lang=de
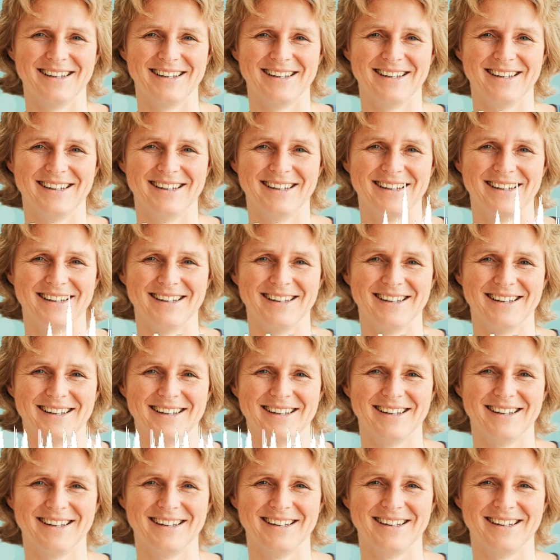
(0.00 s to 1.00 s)
Ich denke,
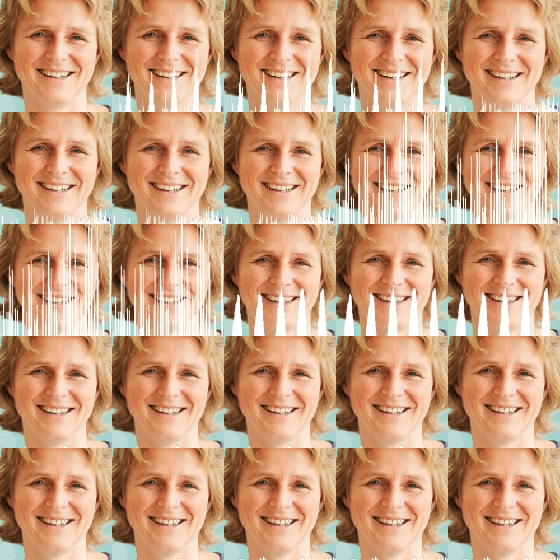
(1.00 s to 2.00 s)
die erste
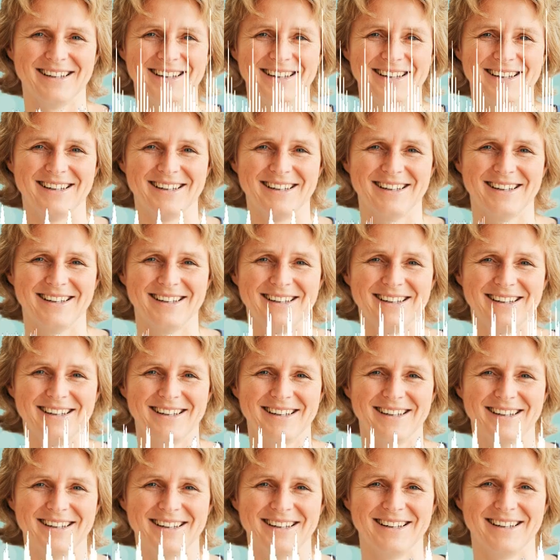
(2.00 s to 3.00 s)
Antwort auf die Frage, was ist ein
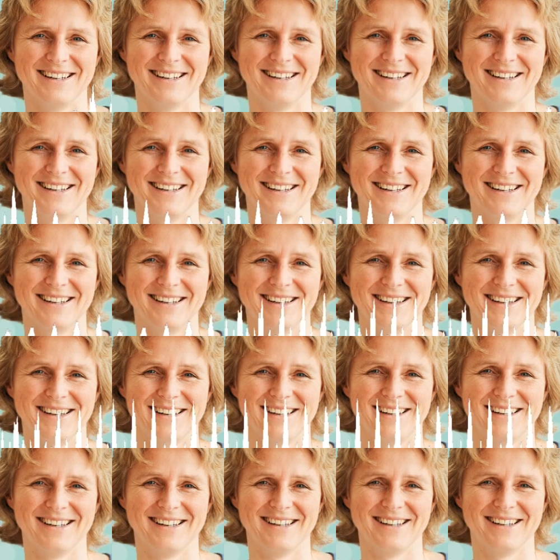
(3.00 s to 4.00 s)
erfülltes Leben,
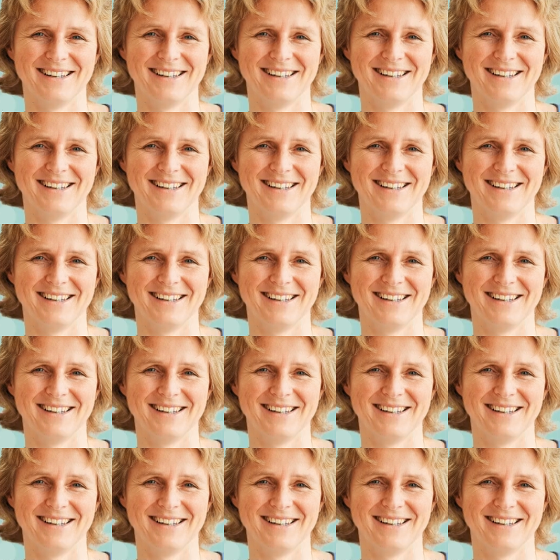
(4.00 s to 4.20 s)
lautet,